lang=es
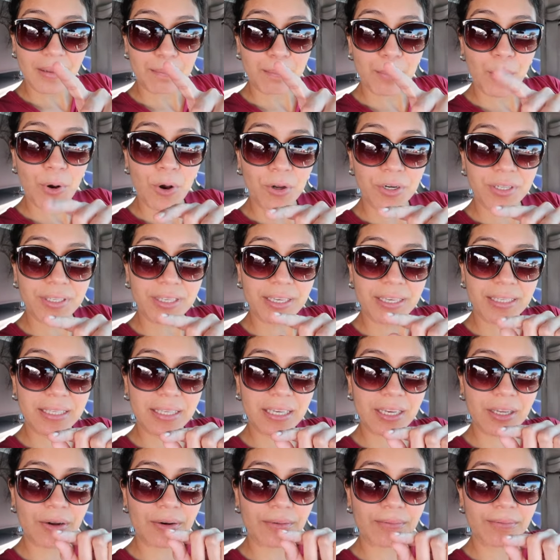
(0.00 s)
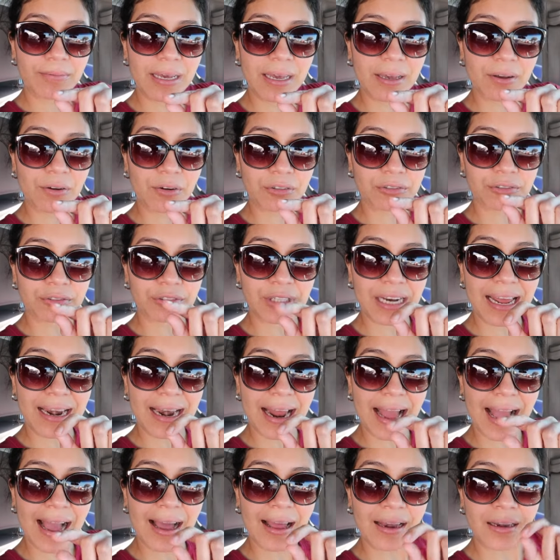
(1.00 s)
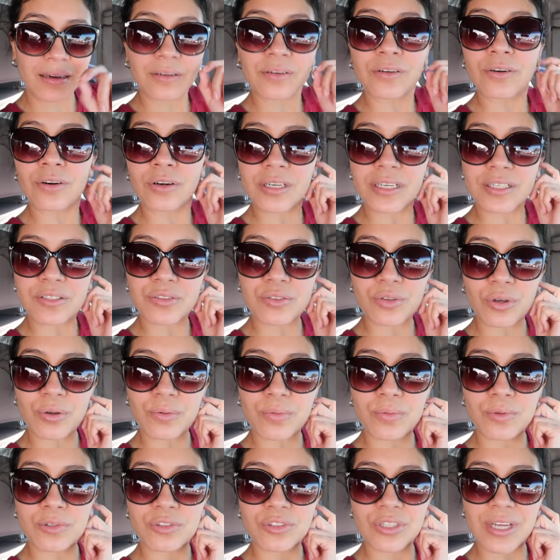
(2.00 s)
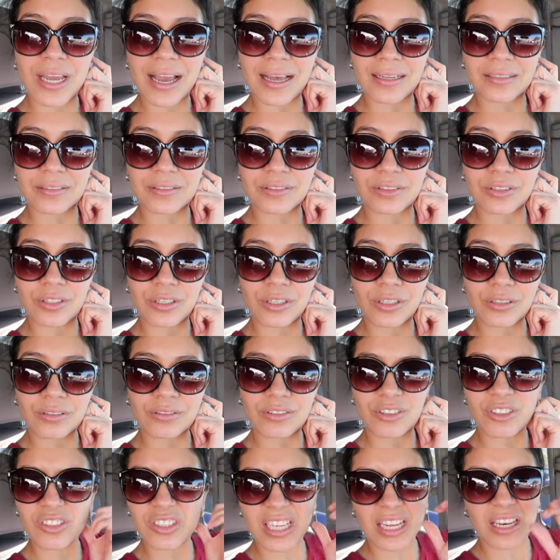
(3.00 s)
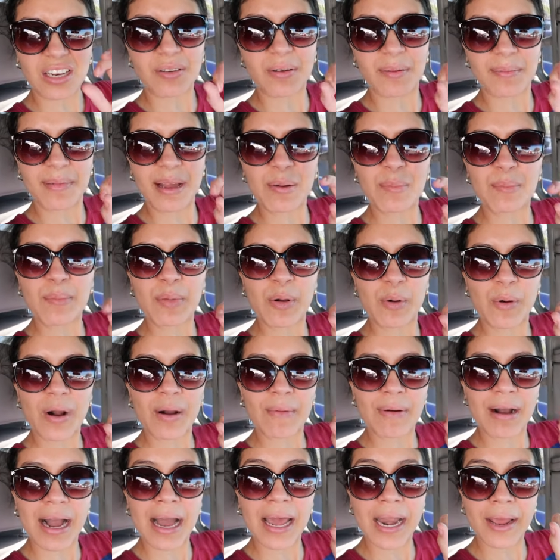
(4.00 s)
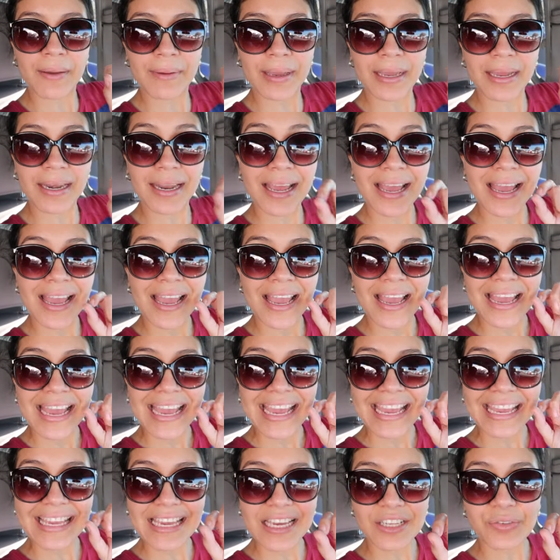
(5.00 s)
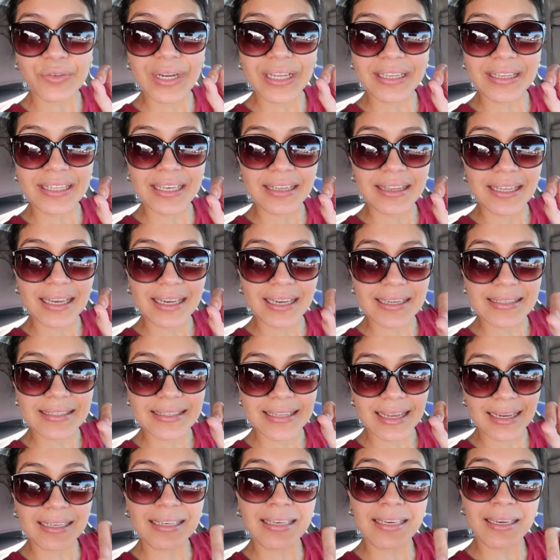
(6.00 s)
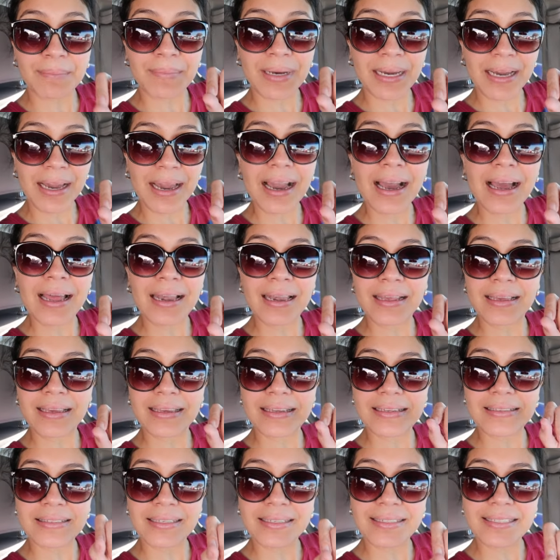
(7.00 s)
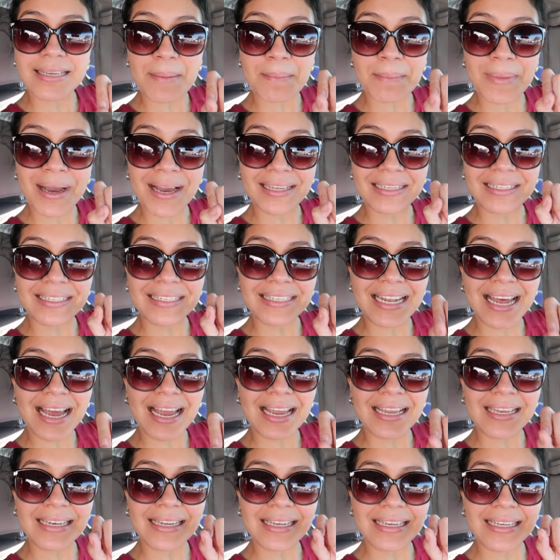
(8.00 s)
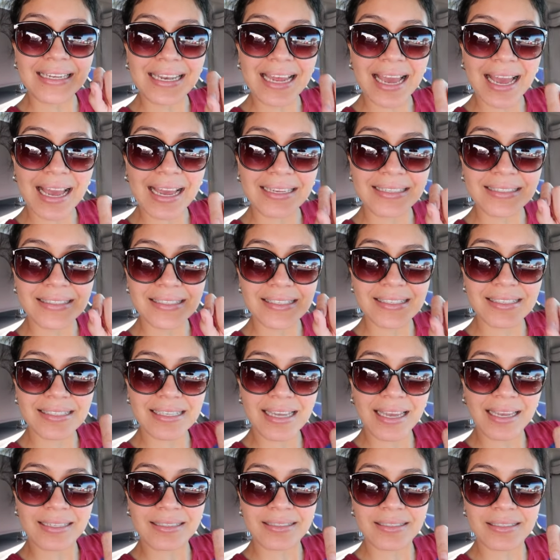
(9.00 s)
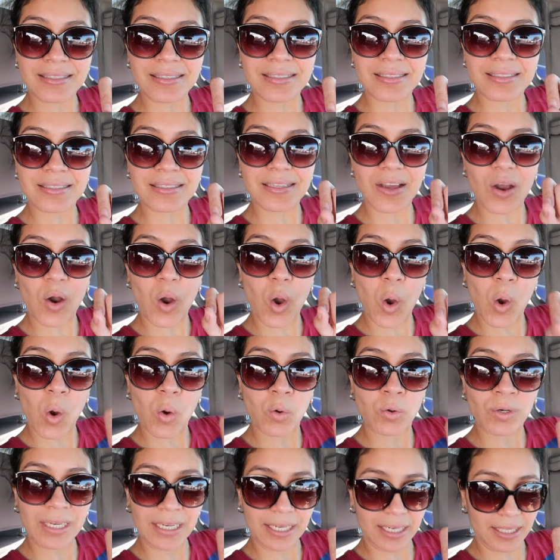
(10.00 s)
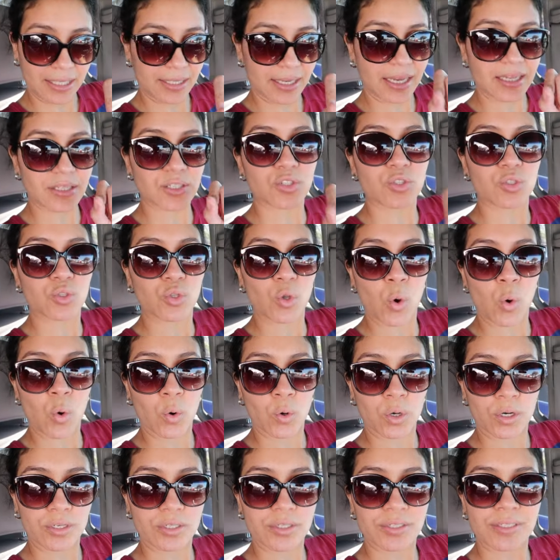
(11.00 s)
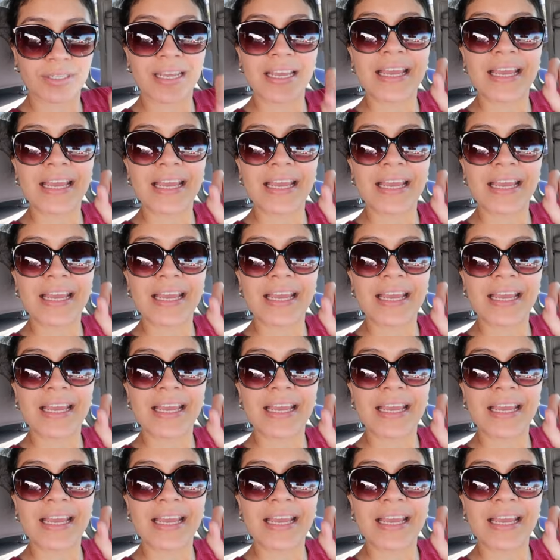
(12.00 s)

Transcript: porque quiero encontrar algo que estoy buscando, no sé, nada más me voy a bajar a ver. Y es una tienda que está aquí en McAllen que se llama 99 Cents Only Stores.